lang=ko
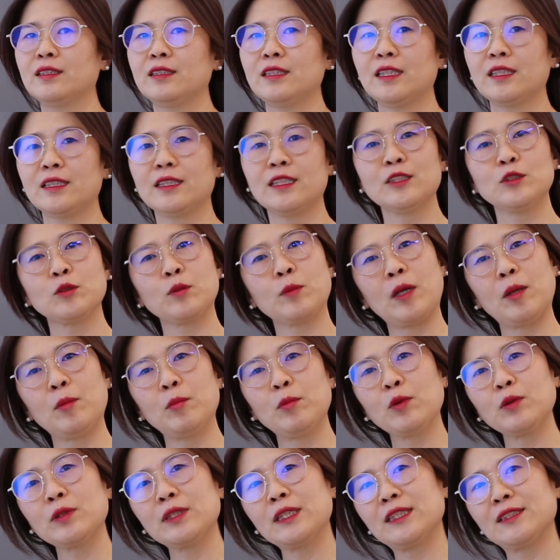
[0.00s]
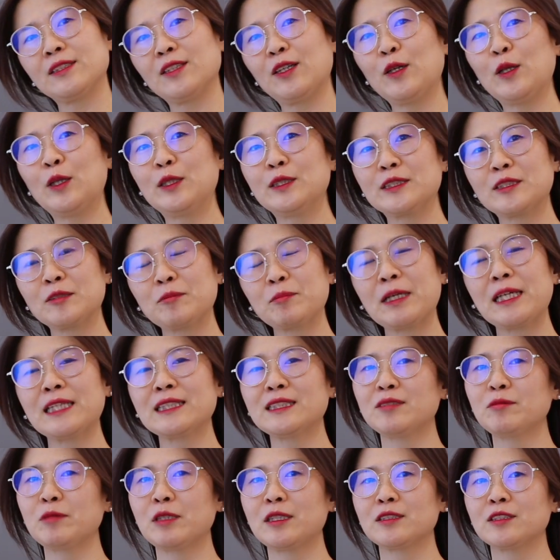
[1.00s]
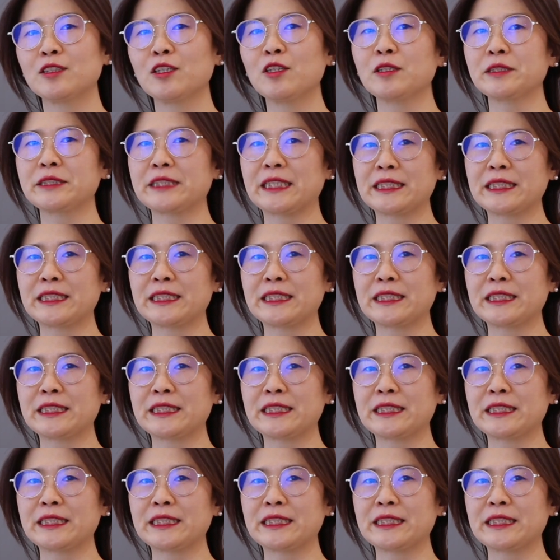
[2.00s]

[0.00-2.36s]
네, 계속 반복해서 연습하시면서